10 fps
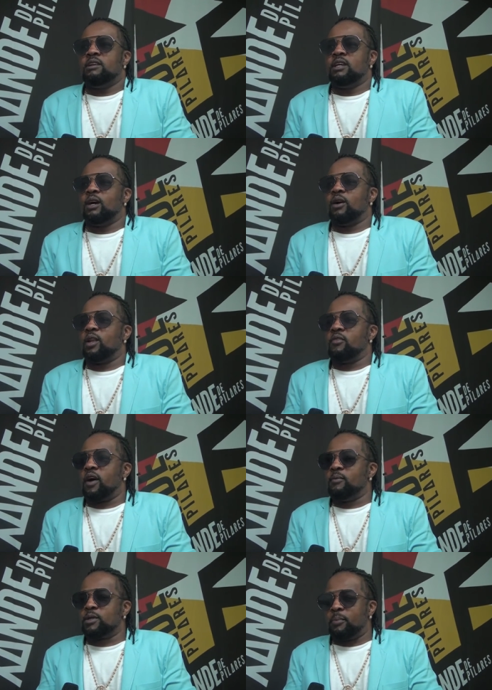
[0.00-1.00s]
E é uma
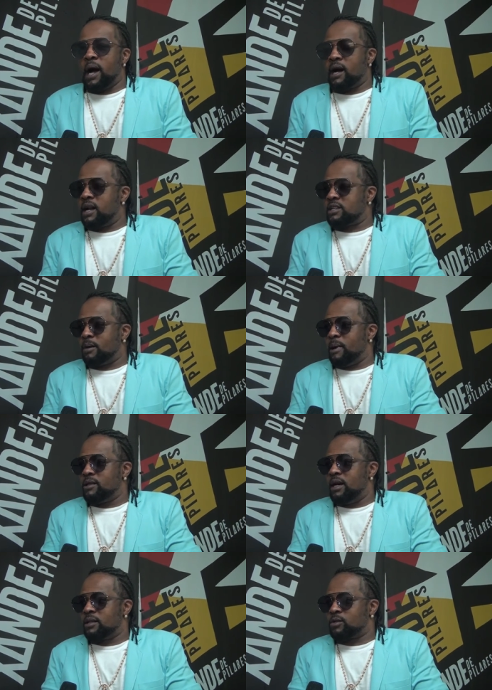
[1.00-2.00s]
novela muito bacana
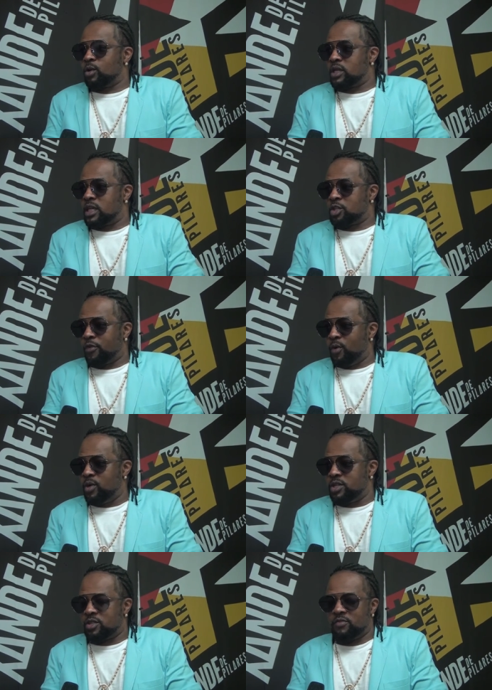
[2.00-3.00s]
chamada Todas as
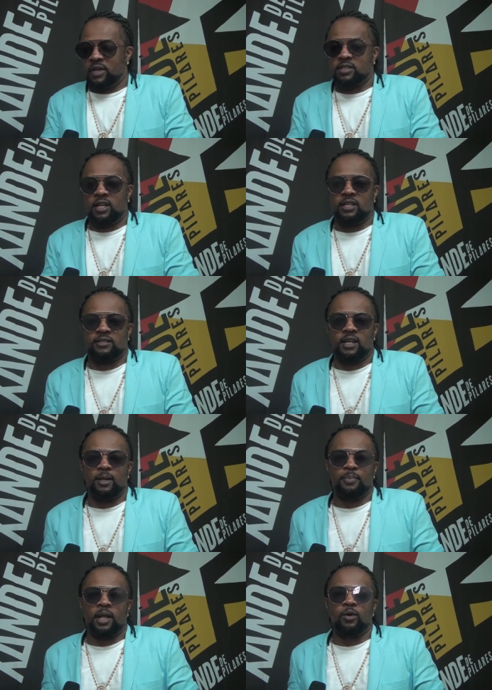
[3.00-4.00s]
Flores, que vai ser
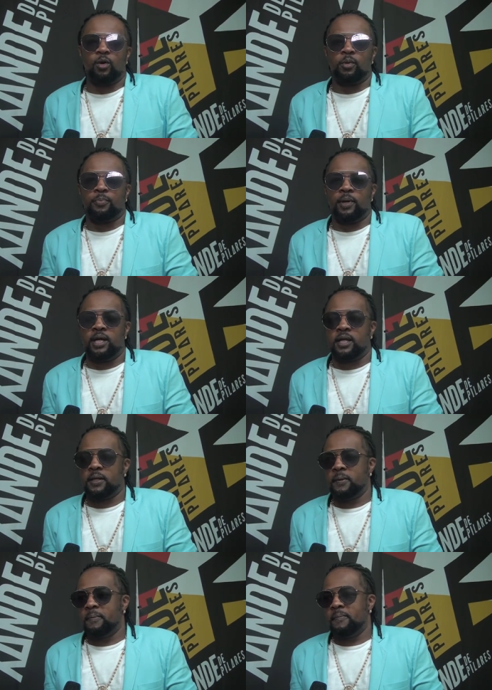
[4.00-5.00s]
lançada pela Globoplay.
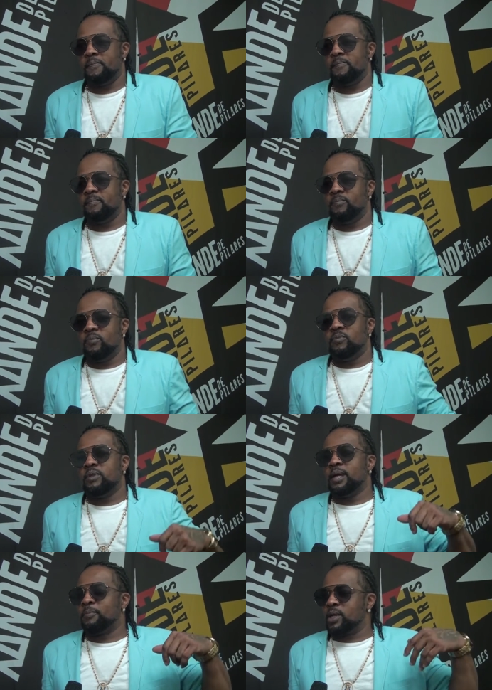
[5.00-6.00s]

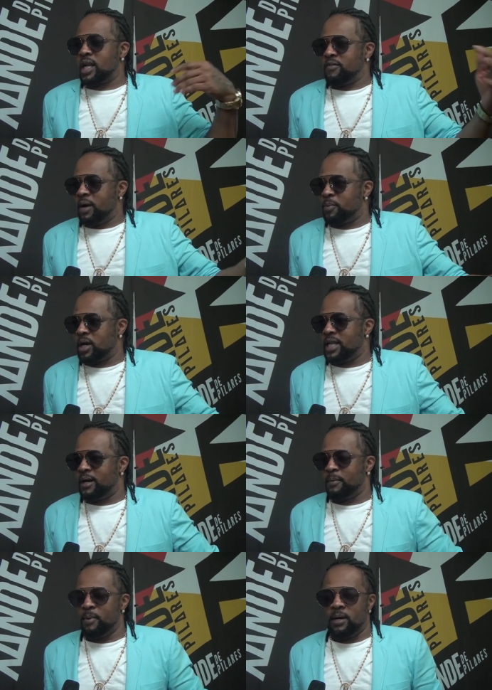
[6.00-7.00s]
Depois ela vai para o
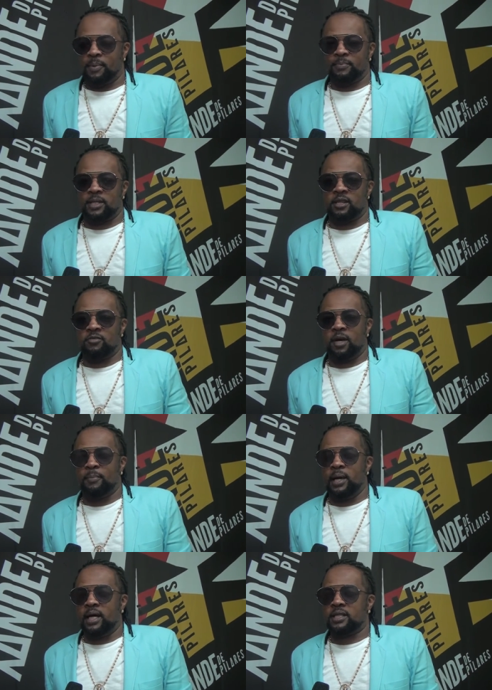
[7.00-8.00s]
canal aberto, para a TV
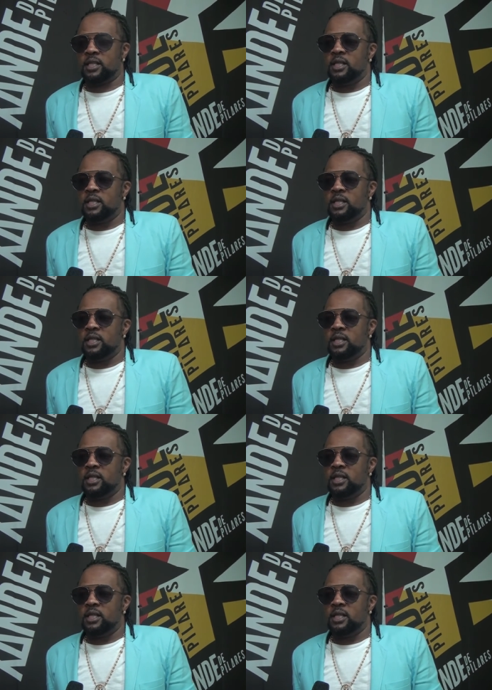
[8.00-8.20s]
aberta.